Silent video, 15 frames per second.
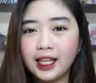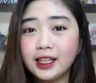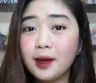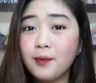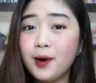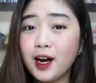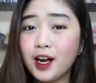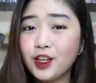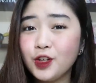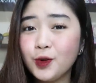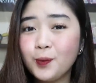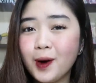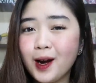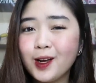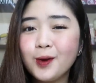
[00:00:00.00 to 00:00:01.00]
And abangan
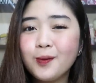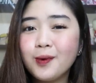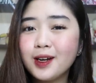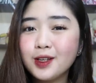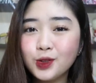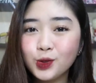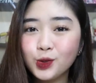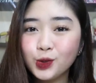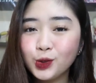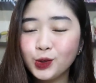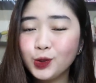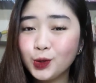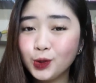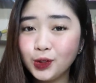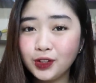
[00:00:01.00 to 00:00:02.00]
nyo pa yung mga
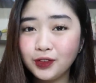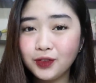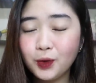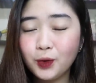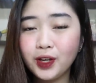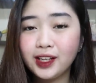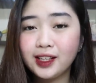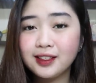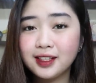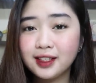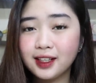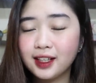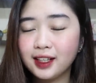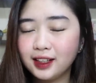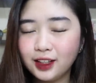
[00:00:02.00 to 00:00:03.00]
susunod kong giveaway
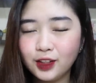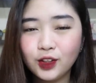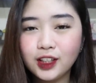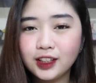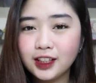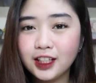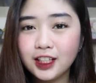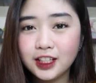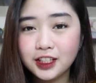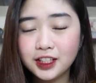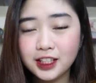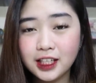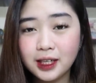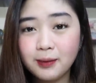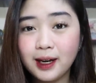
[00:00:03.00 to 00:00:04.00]
kasi hindi ko lang talaga
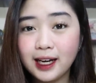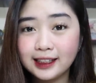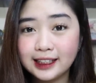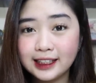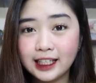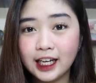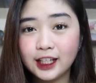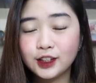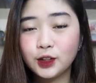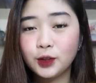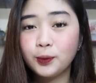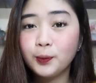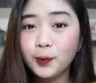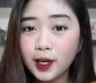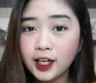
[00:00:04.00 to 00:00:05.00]
sila
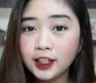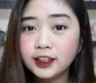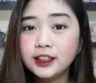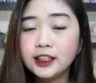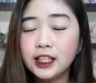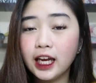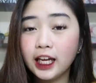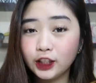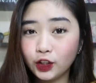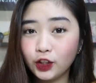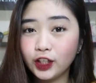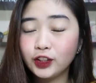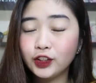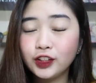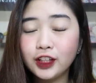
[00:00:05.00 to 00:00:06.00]
maasikaso. But, eto,
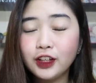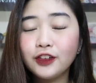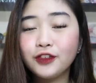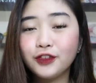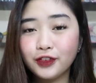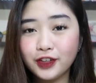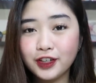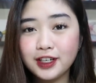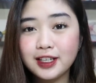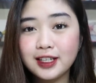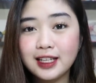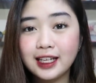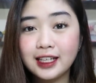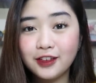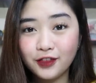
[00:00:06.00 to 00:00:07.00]
ito na yung
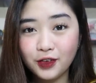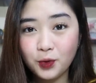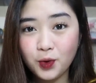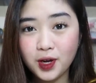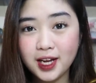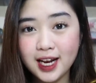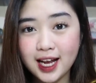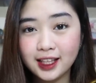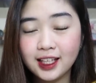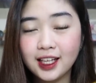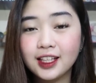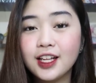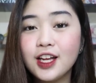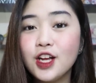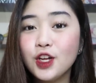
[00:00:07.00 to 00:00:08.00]
first na giveaway
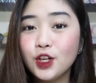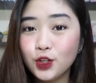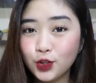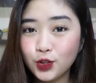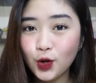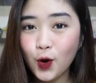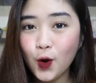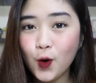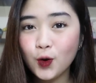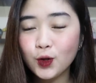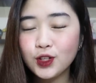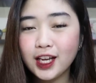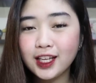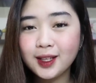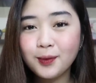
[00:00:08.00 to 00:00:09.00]
natin.
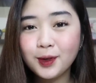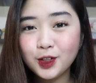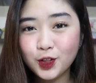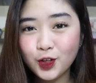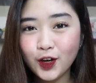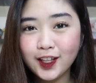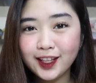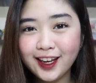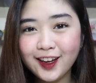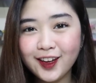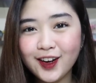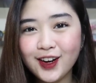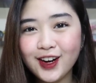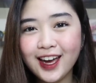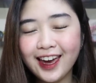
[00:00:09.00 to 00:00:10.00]
So, sana mag-join
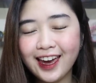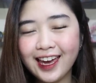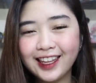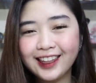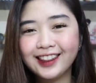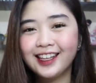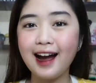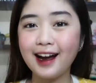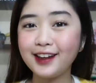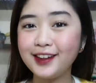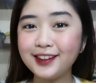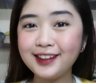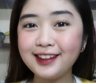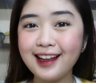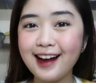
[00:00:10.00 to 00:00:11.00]
kayo. And,
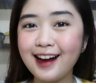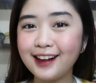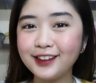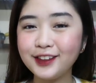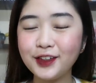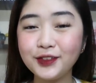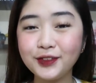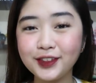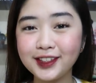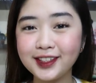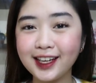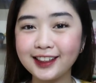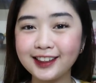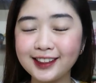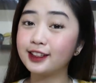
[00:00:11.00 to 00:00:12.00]
ayun lang, don't
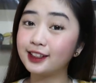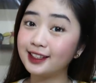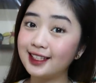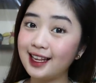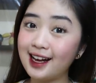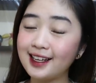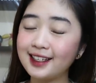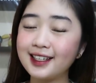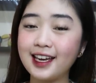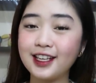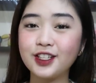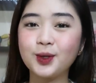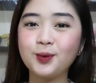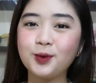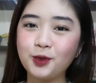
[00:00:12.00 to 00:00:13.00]
forget to like
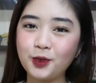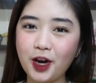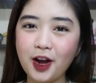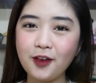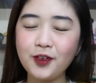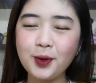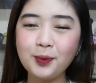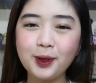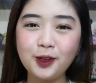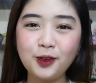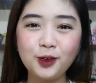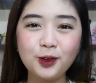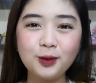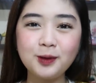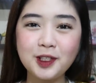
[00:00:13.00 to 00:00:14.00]
and subscribe on my
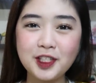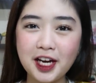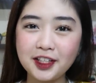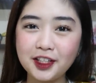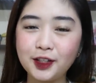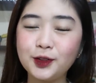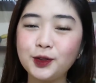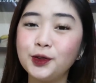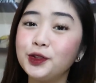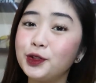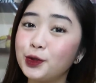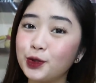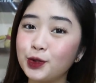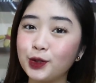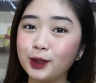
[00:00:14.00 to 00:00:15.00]
YouTube channel kung
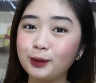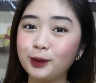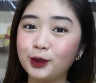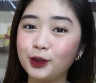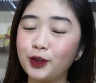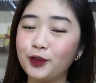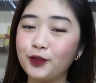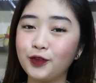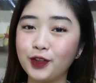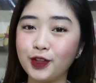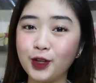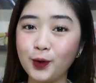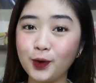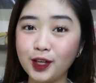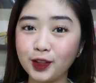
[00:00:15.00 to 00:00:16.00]
nagustuhan mo tong
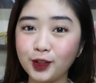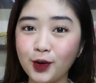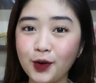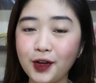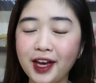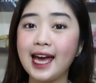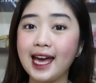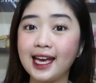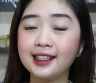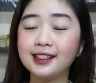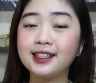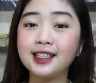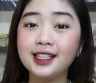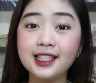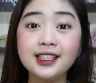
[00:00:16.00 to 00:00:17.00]
video na to.
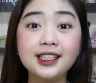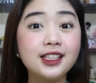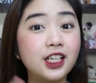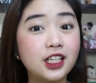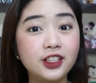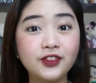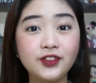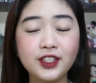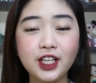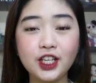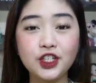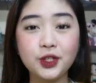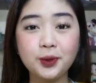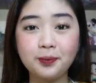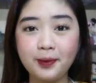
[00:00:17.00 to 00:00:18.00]
And, click the
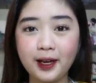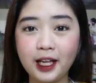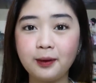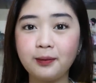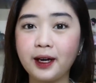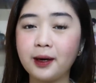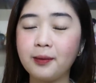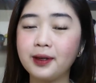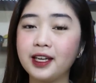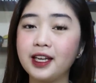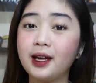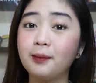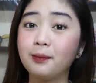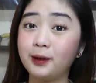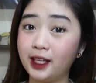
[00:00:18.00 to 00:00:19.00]
notification bell para
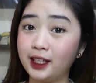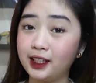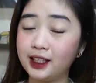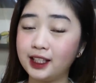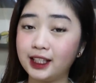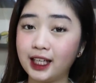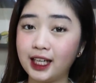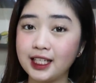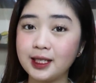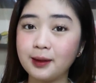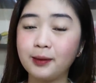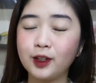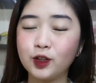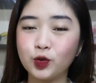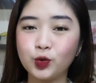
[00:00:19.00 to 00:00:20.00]
maging updated ka
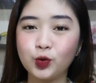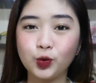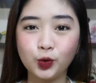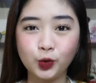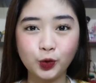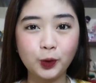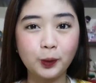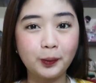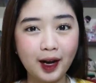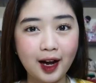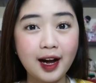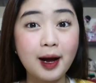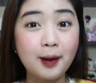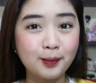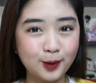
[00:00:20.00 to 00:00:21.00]
sa mga susunod ko
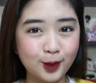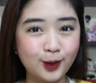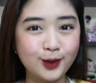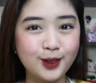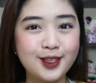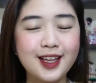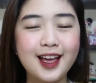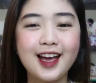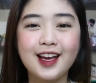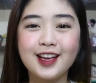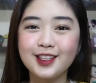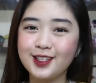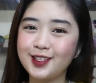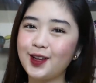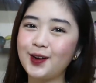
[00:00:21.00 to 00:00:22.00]
pang uploads.
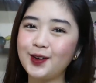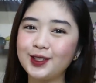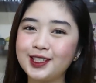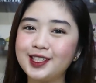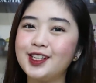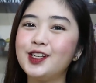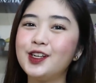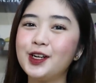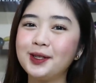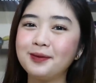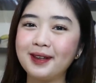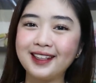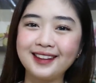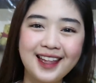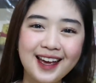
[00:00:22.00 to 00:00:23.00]
So, see you
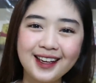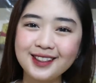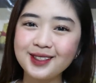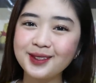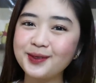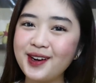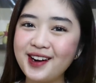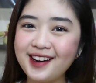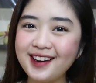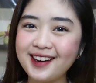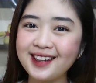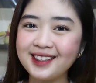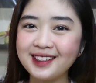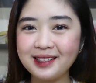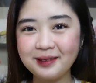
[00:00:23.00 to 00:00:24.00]
on my next
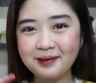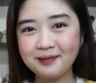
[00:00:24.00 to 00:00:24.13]
one!